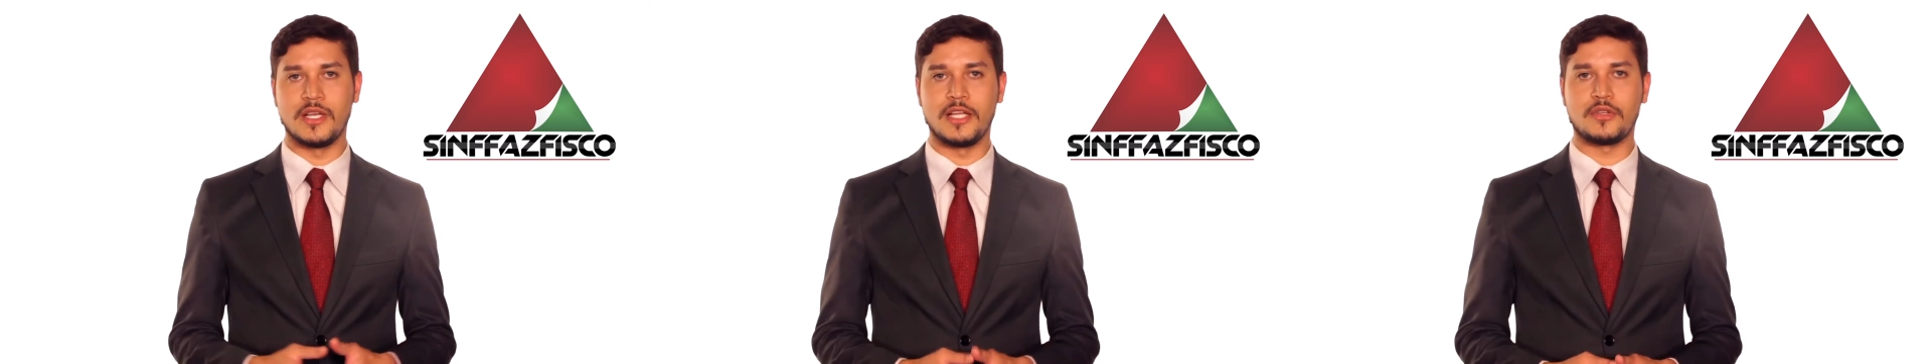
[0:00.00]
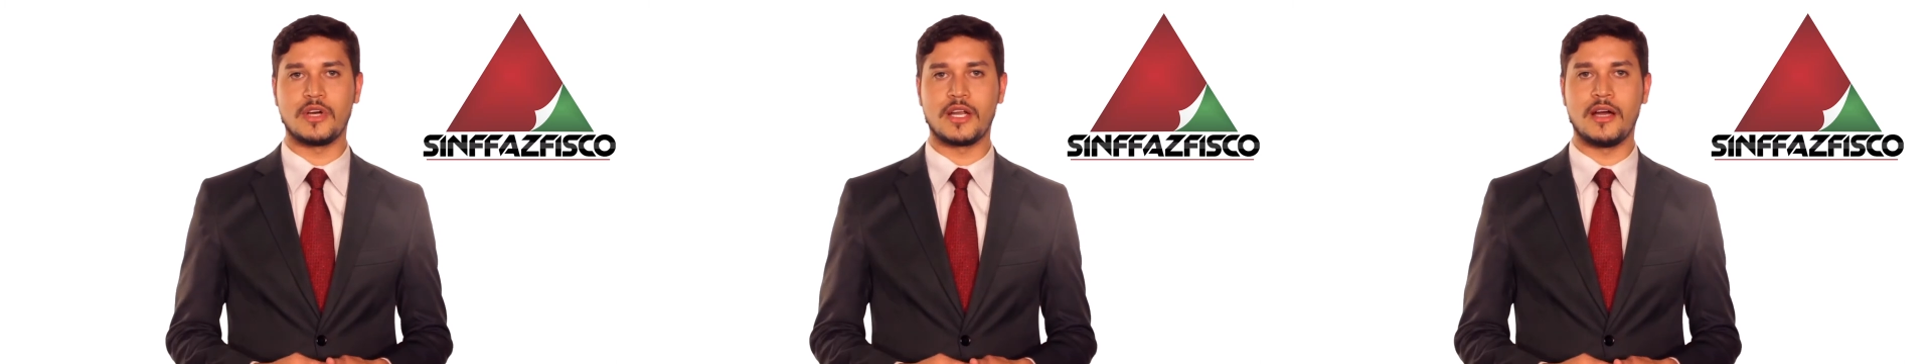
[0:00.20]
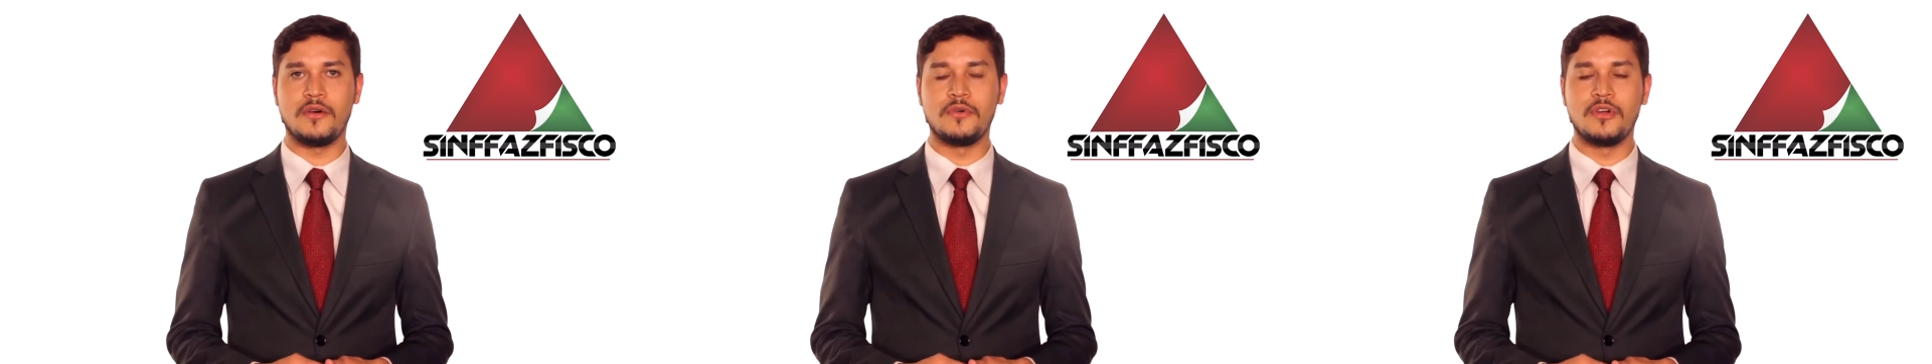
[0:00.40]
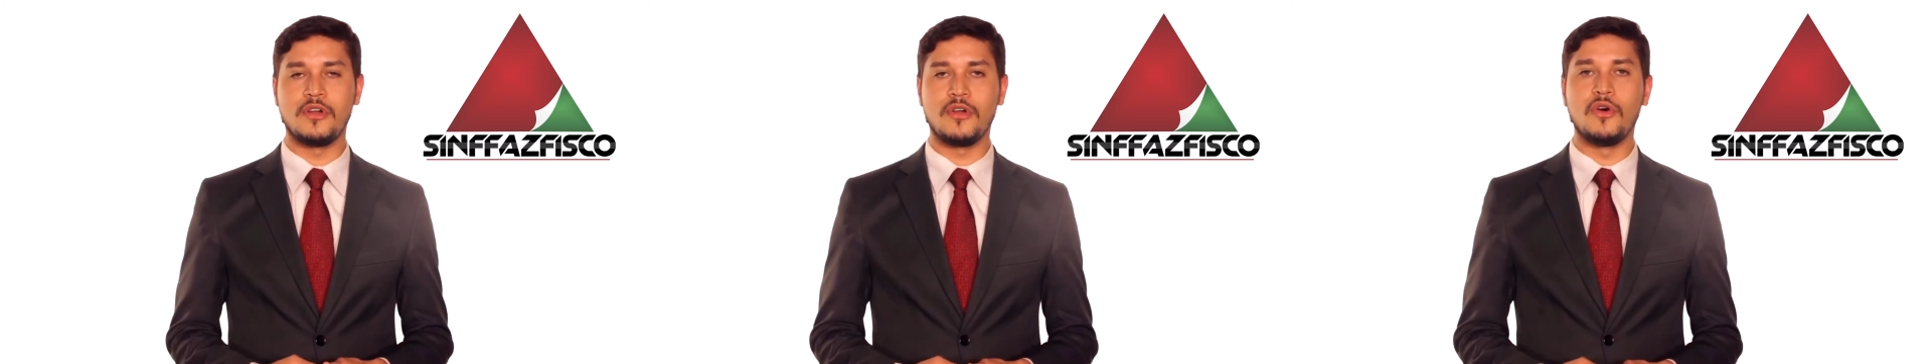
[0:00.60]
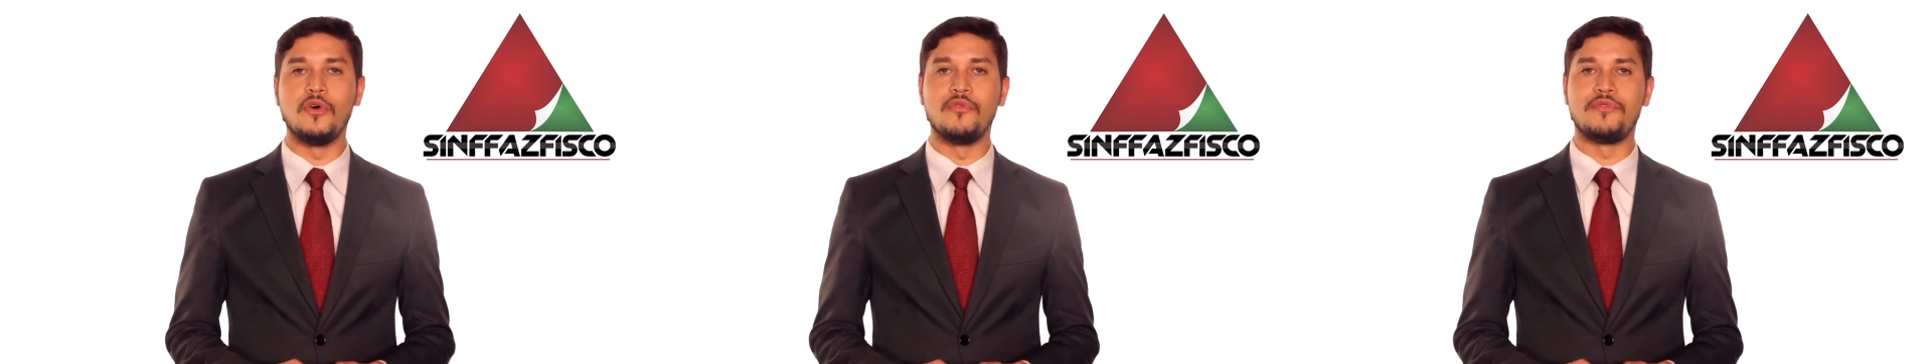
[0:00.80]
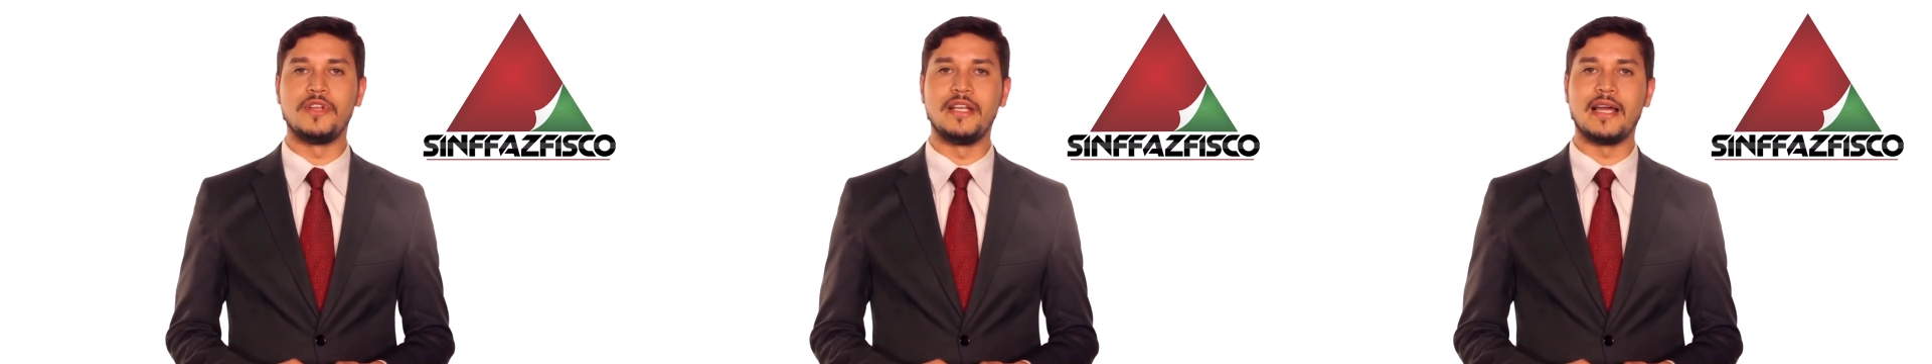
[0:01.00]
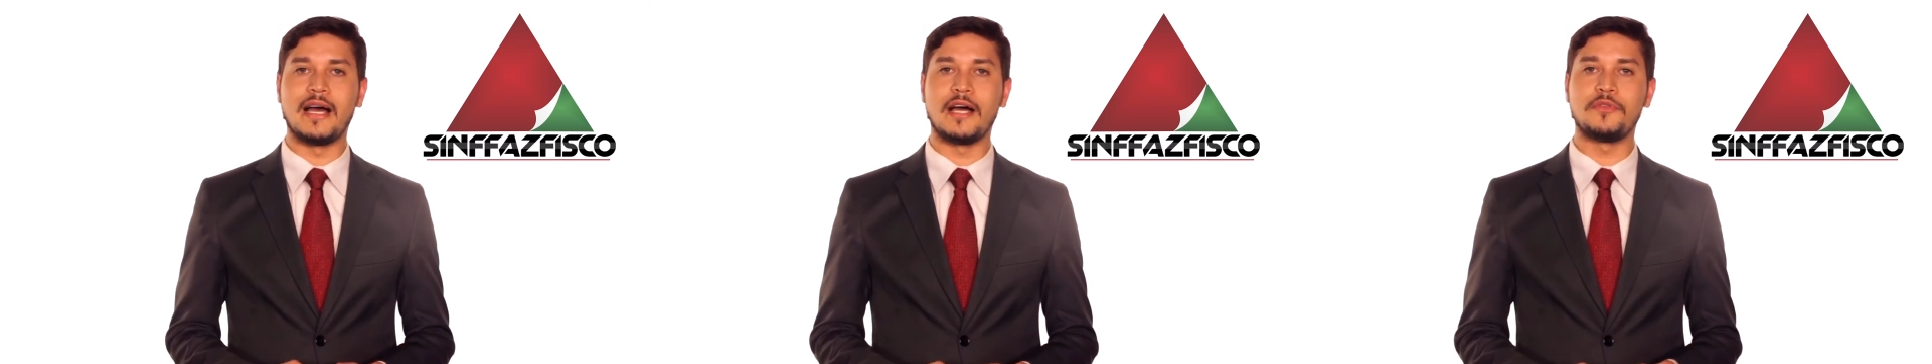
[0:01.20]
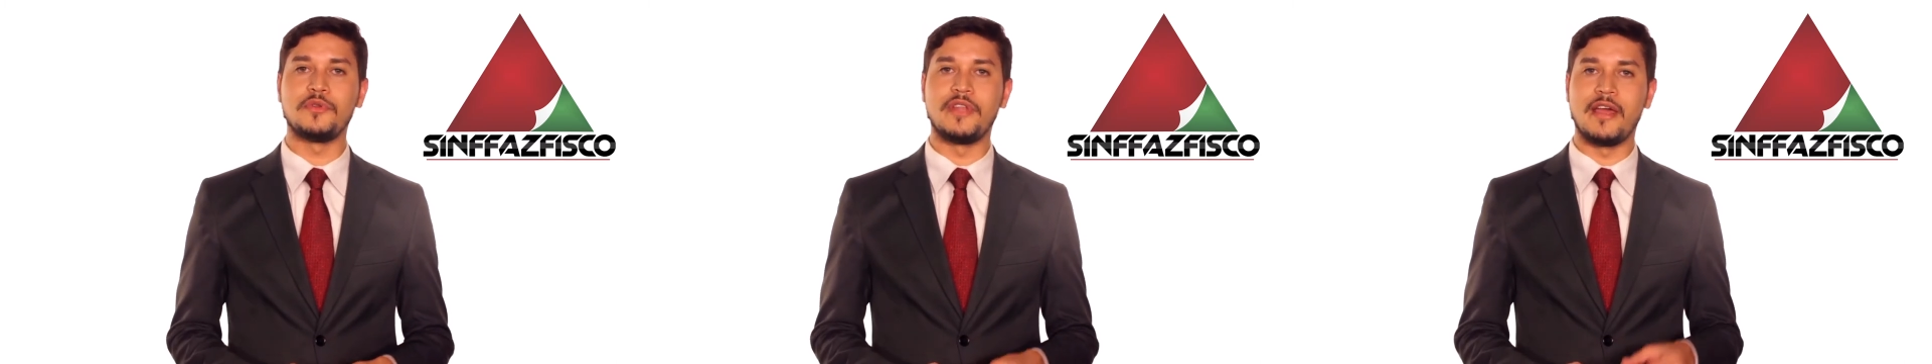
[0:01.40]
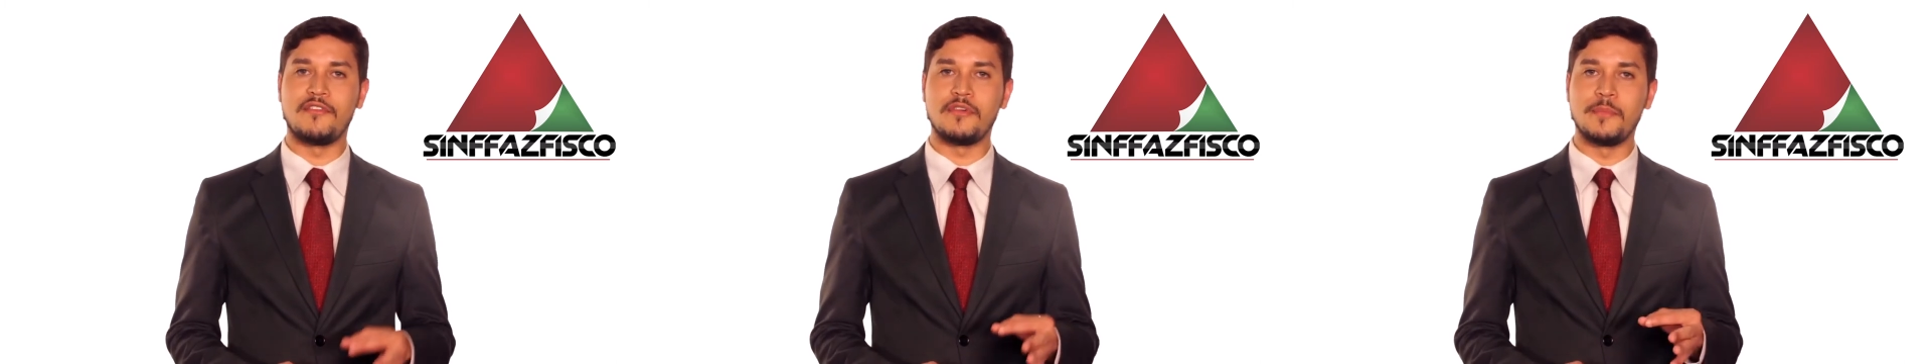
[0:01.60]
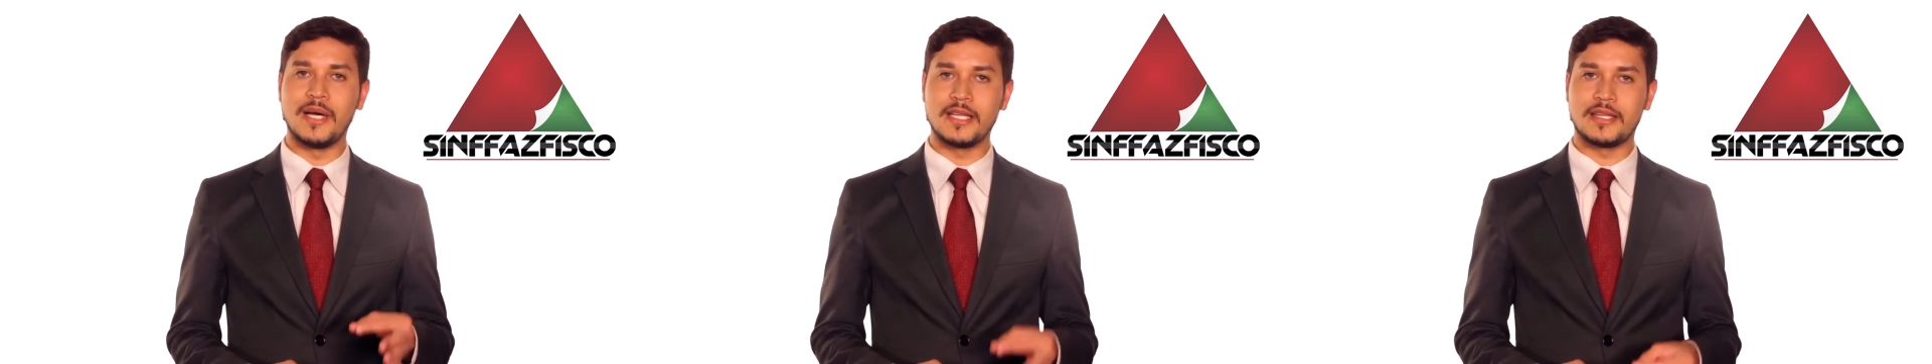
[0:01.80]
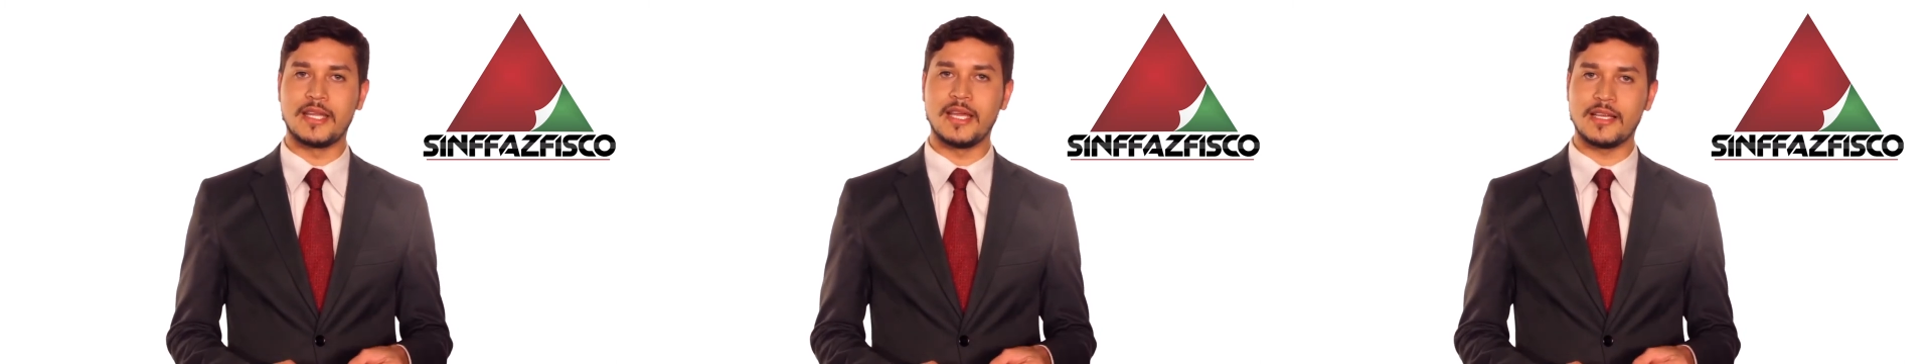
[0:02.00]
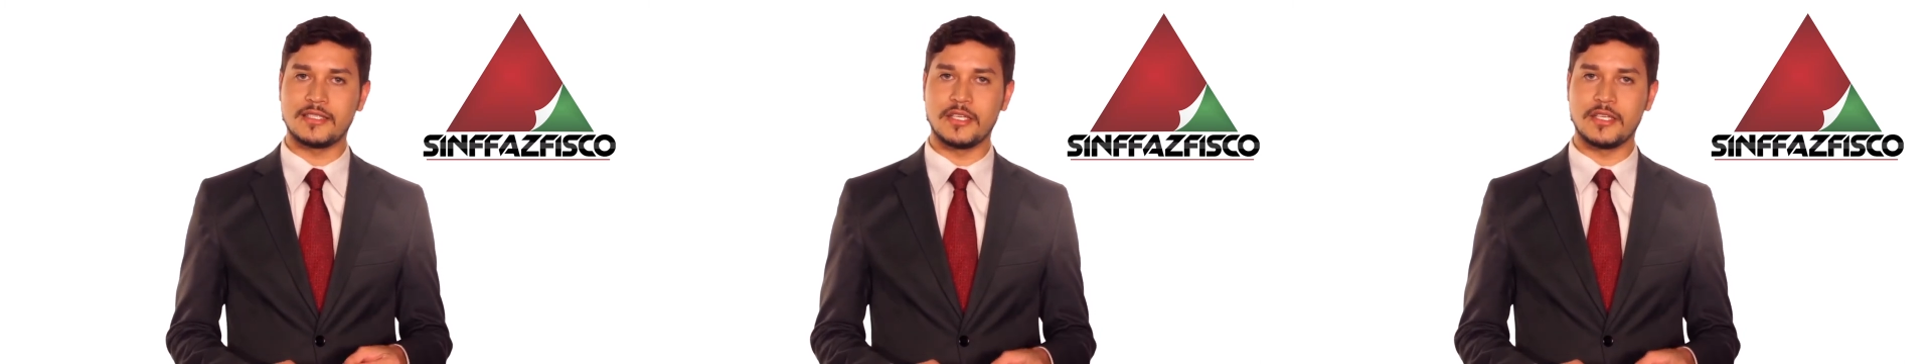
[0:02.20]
Eleitoral, o filiado deve manter